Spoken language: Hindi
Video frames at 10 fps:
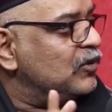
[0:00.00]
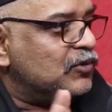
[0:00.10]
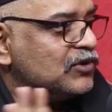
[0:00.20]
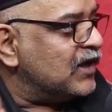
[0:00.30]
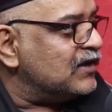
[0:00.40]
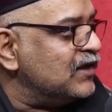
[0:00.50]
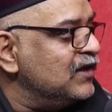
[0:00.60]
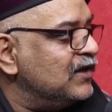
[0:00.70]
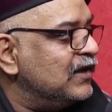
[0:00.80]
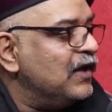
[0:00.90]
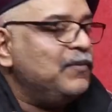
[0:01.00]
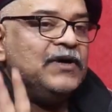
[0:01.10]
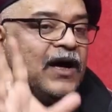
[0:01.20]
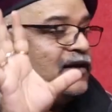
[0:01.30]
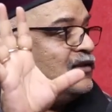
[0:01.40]
तो कुछ खर्चा नहीं था
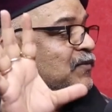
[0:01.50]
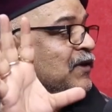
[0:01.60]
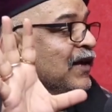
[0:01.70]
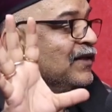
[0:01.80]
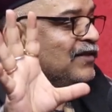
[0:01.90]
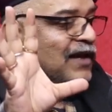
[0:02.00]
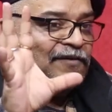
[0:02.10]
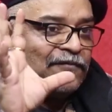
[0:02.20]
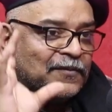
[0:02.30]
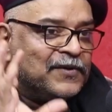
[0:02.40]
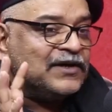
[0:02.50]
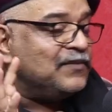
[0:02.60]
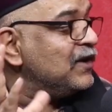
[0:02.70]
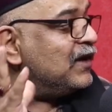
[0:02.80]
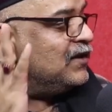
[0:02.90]
अभी आरजीबी का इतना इन्फॉर्मेशन
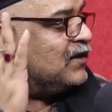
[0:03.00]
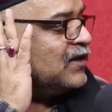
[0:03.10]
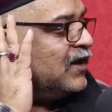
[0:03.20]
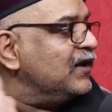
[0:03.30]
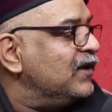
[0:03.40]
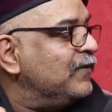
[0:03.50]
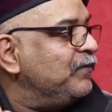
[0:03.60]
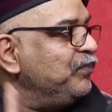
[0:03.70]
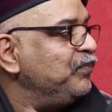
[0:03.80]
मेरा इधर चला गया